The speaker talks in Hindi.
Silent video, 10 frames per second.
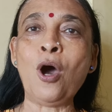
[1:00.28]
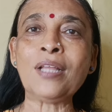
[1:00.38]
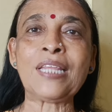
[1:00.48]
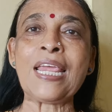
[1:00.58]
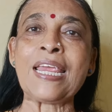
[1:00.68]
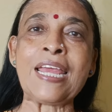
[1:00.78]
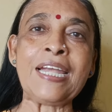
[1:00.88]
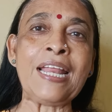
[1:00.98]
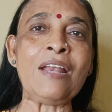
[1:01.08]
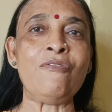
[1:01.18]
बहुत ही
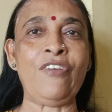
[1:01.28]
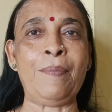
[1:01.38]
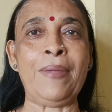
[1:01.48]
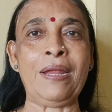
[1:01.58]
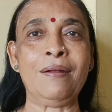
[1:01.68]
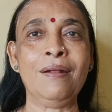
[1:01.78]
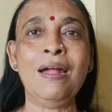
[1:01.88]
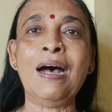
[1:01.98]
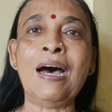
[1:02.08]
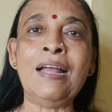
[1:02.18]
हिडन वे में
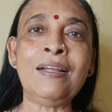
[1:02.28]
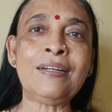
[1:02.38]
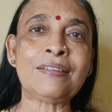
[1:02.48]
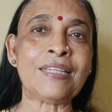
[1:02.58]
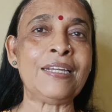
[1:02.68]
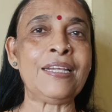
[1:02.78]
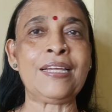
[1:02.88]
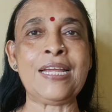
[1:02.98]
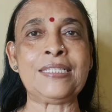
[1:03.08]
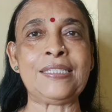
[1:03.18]
अलग
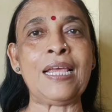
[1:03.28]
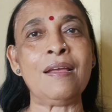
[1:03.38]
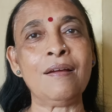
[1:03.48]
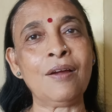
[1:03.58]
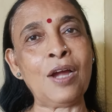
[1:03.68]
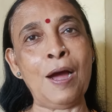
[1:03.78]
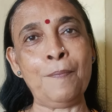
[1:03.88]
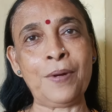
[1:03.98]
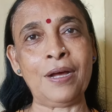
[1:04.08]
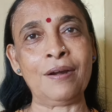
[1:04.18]
तरीके से
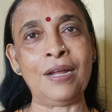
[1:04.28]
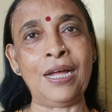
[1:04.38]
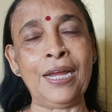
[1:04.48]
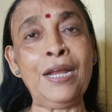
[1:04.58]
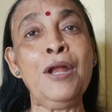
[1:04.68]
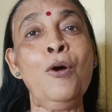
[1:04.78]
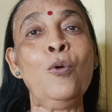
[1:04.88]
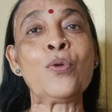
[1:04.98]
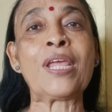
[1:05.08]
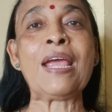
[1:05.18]
काम कर रहा है
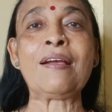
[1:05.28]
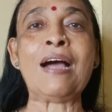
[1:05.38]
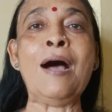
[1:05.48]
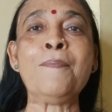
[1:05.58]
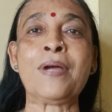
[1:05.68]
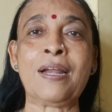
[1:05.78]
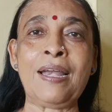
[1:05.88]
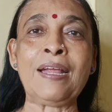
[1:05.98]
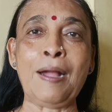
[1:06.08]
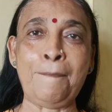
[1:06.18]
उनके काम
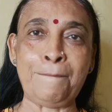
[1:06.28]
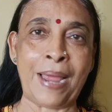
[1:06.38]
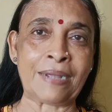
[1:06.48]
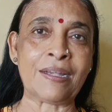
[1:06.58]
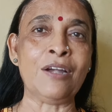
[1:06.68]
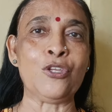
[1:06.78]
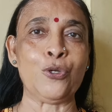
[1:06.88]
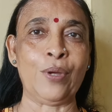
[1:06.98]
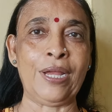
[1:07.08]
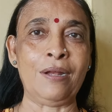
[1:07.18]
करने का पैटर्न
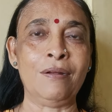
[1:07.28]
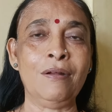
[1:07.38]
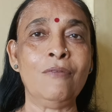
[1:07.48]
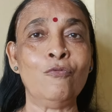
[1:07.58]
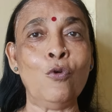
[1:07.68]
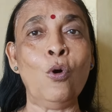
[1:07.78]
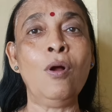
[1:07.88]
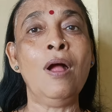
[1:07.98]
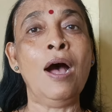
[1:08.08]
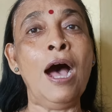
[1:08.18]
जो है वो
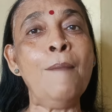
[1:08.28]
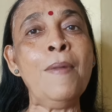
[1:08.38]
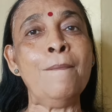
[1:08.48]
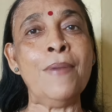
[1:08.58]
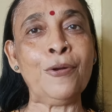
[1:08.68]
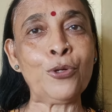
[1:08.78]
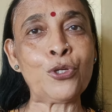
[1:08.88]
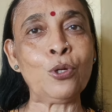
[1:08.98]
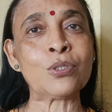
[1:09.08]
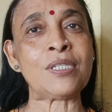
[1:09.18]
हम
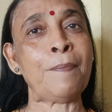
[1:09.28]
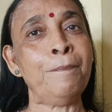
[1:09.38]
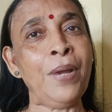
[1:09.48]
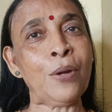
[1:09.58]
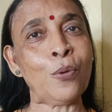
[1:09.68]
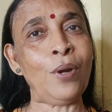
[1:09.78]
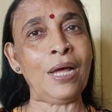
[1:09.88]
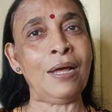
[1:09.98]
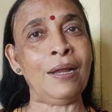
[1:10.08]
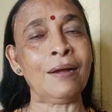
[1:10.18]
मनुष्यों से बिल्कुल
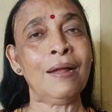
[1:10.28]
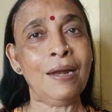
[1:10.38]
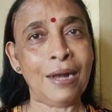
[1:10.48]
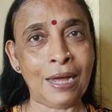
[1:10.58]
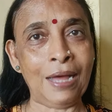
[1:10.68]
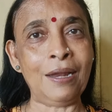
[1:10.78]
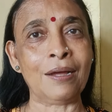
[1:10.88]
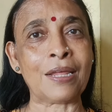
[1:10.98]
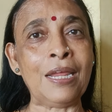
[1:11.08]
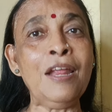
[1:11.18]
अलग
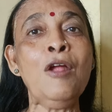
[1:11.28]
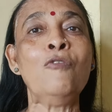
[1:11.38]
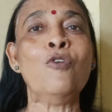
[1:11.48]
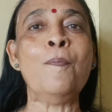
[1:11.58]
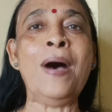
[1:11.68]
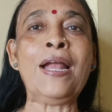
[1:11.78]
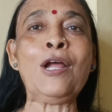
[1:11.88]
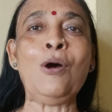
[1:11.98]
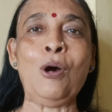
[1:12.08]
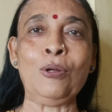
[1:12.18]
हालांकि वो
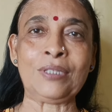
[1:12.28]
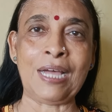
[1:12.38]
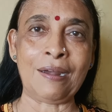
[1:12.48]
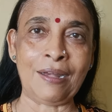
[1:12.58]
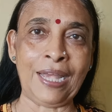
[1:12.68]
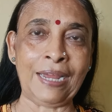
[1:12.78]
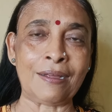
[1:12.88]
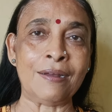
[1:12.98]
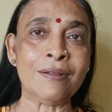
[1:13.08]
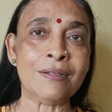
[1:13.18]
मानव अवतार
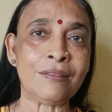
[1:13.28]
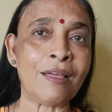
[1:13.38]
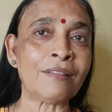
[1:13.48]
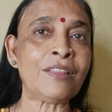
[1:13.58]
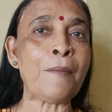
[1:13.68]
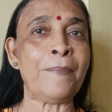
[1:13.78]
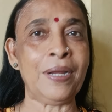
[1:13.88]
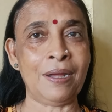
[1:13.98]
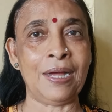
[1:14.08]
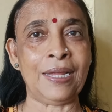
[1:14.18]
लेकर धरती
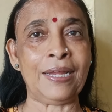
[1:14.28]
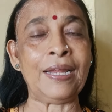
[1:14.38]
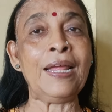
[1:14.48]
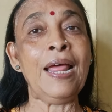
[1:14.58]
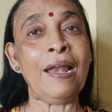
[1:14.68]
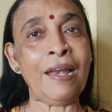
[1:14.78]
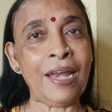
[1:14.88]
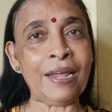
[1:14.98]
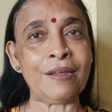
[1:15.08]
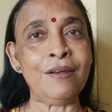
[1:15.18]
पर आए हैं
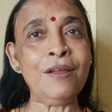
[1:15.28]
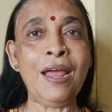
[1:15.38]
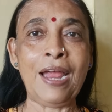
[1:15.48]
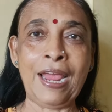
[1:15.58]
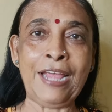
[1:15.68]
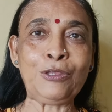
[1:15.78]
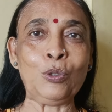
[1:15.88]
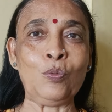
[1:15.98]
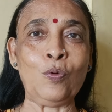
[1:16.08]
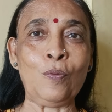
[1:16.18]
लेकिन हैं
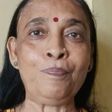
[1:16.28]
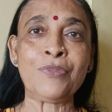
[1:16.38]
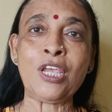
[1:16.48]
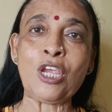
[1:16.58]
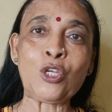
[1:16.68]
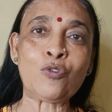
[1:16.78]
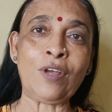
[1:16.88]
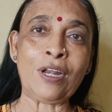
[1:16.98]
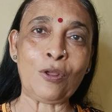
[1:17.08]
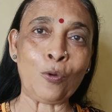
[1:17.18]
तो वो
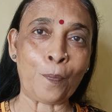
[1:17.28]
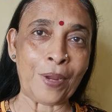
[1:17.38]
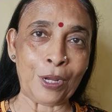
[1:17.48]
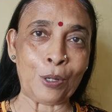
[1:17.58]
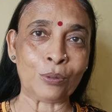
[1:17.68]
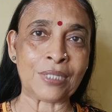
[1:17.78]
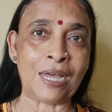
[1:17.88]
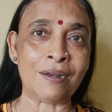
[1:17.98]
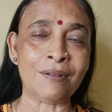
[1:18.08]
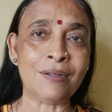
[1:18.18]
ईश्वर रूपी
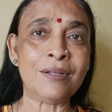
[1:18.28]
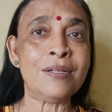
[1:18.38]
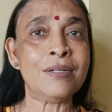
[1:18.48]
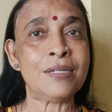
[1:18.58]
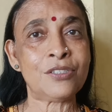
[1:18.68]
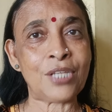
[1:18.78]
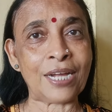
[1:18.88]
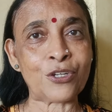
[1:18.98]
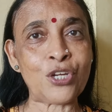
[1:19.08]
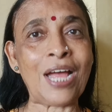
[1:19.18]
अवतार
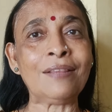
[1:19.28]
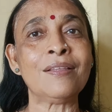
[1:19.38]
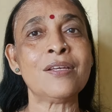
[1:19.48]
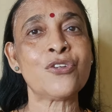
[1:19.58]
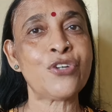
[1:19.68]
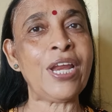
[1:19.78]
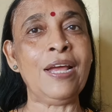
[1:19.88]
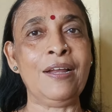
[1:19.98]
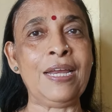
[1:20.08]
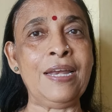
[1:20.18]
साक्षात श्री
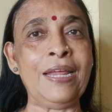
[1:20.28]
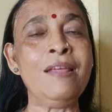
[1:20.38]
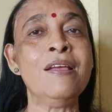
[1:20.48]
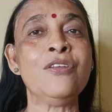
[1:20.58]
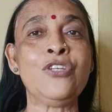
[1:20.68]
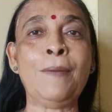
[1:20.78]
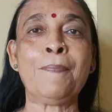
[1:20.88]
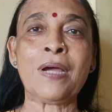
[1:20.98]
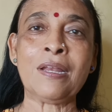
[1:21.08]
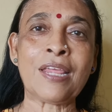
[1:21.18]
हरि ने
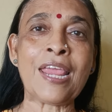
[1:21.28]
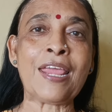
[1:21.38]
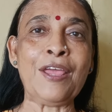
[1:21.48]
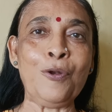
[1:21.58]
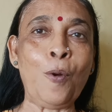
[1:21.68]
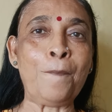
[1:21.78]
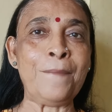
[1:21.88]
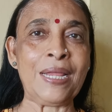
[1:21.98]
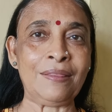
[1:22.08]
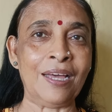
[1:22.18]
जब कलकी के रूप
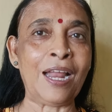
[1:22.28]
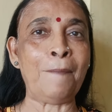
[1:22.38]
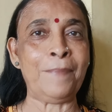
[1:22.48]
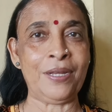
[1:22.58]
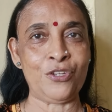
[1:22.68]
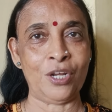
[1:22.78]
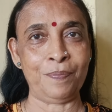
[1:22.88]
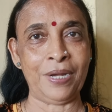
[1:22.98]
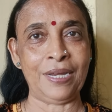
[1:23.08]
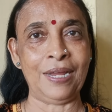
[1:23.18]
में धरा पर
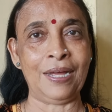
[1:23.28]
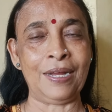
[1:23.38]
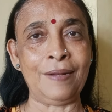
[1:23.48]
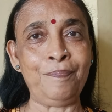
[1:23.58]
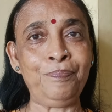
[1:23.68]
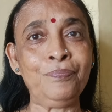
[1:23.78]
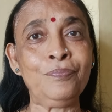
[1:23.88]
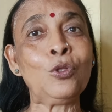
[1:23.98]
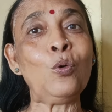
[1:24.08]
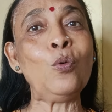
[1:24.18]
जन्म लिया है
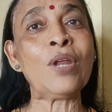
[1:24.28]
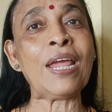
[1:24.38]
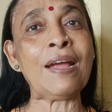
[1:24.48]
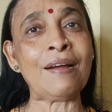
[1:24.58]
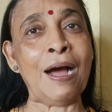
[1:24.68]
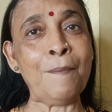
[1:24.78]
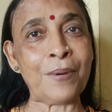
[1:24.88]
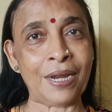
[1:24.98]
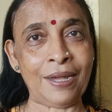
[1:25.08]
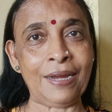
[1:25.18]
तो उनके
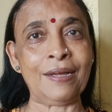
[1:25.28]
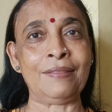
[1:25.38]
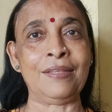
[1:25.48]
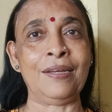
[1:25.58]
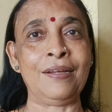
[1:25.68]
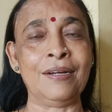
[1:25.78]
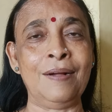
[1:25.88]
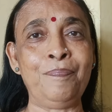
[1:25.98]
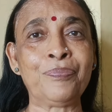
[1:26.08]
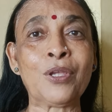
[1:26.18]
काम करने का
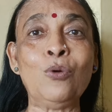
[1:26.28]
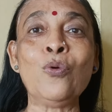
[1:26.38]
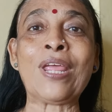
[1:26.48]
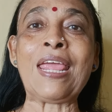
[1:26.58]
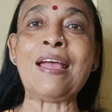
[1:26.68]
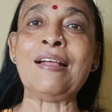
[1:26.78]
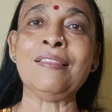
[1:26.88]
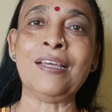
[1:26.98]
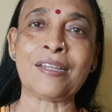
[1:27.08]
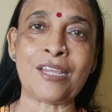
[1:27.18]
तरीका उनके
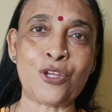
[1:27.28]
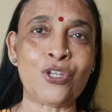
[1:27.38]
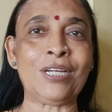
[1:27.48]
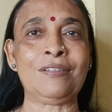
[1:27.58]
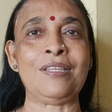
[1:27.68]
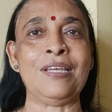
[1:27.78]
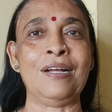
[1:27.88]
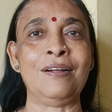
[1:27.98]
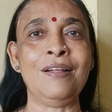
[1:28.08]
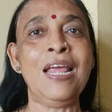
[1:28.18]
अंदर की
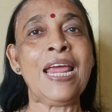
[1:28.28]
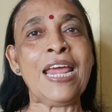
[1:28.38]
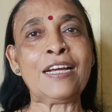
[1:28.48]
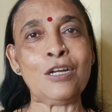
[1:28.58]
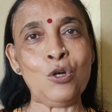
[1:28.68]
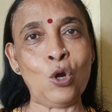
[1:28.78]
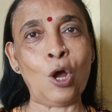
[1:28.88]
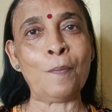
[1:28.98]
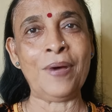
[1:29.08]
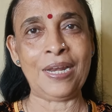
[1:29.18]
शक्तियाँ एक
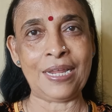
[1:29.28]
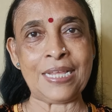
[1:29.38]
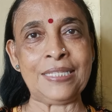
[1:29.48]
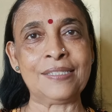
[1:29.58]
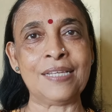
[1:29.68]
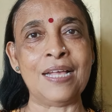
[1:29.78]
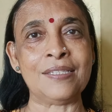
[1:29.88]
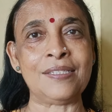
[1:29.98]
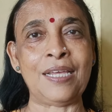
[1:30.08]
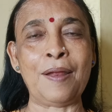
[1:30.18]
नॉर्मल
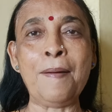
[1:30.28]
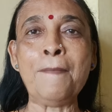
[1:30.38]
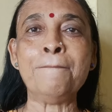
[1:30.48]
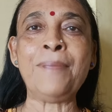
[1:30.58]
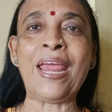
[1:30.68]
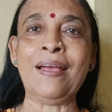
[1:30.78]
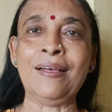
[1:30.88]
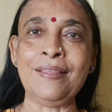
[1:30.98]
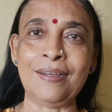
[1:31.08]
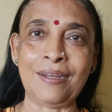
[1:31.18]
इंसान से
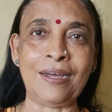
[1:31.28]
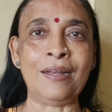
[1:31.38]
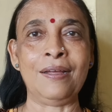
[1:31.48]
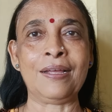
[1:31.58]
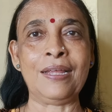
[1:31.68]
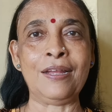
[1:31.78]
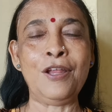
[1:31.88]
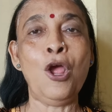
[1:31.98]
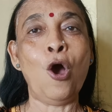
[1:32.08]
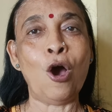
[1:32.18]
बेहद अलग हैं
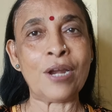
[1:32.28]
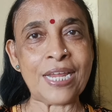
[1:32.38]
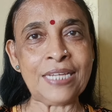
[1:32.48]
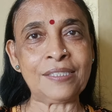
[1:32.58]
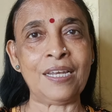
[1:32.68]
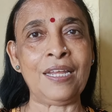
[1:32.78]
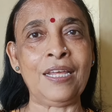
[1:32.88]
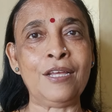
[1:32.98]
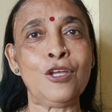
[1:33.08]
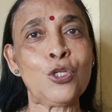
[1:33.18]
और
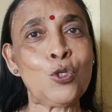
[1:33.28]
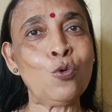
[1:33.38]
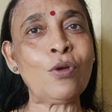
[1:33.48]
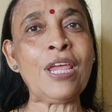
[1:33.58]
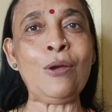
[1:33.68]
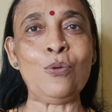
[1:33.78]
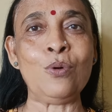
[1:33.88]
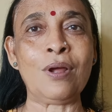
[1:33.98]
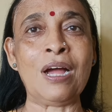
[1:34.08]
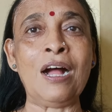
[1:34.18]
इसलिए चूँकि
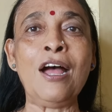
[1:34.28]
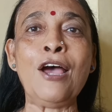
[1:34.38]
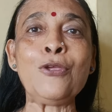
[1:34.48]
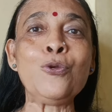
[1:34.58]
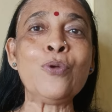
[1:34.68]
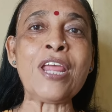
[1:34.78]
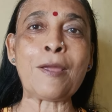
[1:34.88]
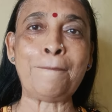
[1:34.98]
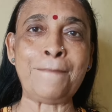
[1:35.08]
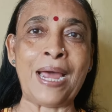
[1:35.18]
उनका
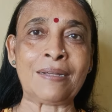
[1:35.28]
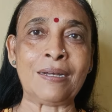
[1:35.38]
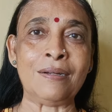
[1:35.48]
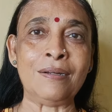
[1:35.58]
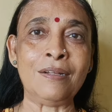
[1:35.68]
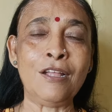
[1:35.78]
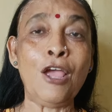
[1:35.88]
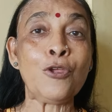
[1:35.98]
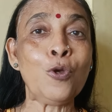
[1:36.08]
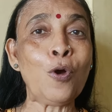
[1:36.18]
यूनिक पैटर्न
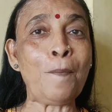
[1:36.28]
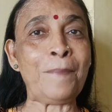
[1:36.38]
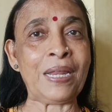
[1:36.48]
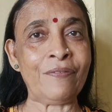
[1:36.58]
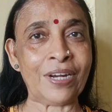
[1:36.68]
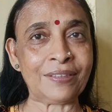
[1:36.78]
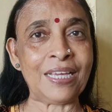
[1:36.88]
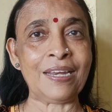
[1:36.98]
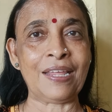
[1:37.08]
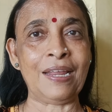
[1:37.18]
युग
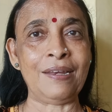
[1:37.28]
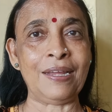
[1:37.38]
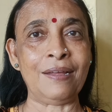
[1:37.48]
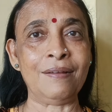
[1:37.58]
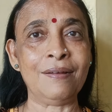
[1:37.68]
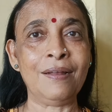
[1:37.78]
परिवर्तन के लिए